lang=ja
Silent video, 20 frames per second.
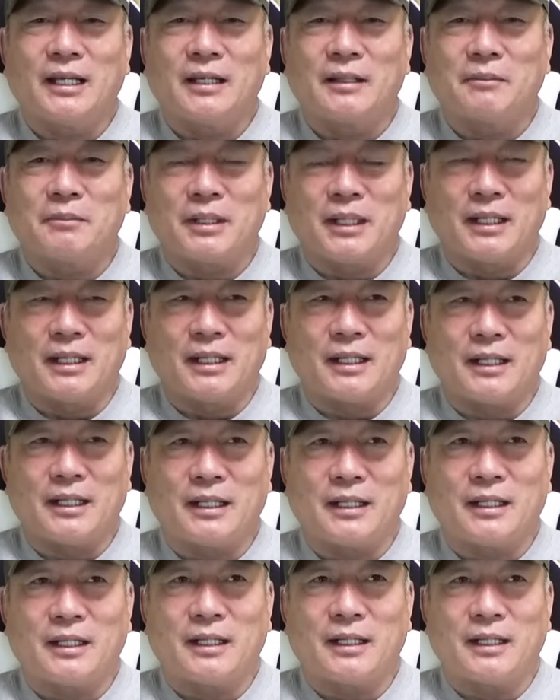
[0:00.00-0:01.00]
ま
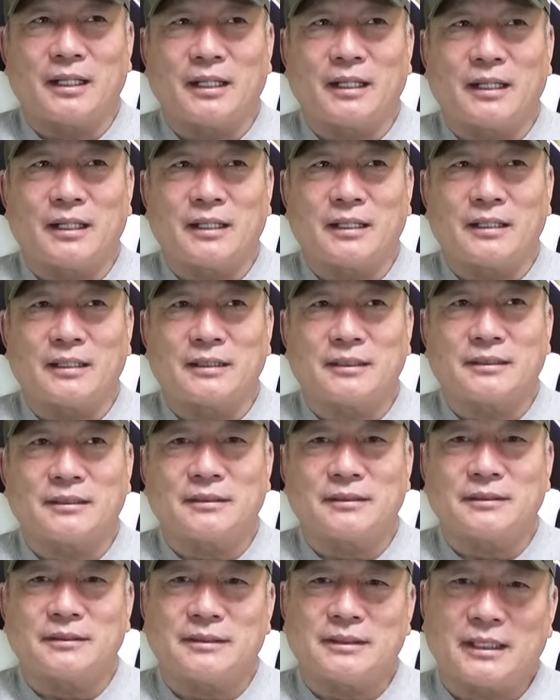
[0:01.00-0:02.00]
あ
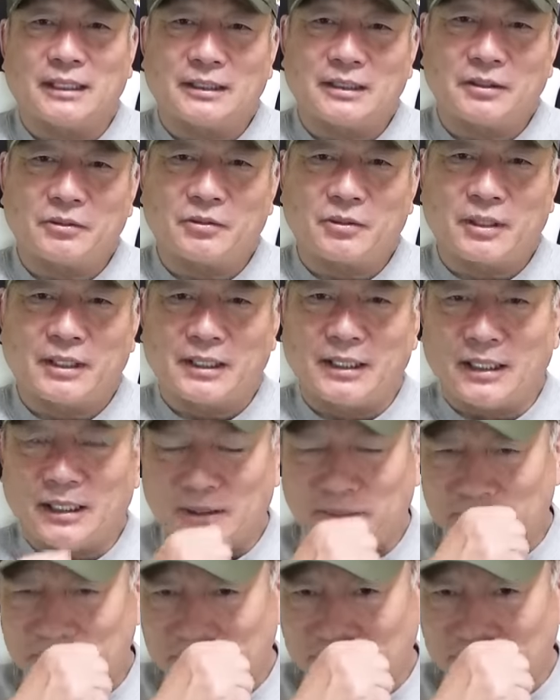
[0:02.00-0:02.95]
なんていうのかな、